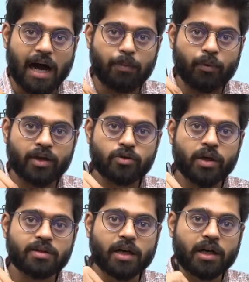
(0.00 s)
आप वह जो
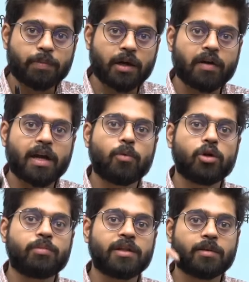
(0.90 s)
है सड़क परिवहन
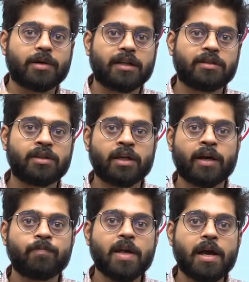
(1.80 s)
बहुत बेहतर बना देते
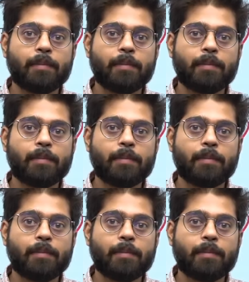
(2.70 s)
हैं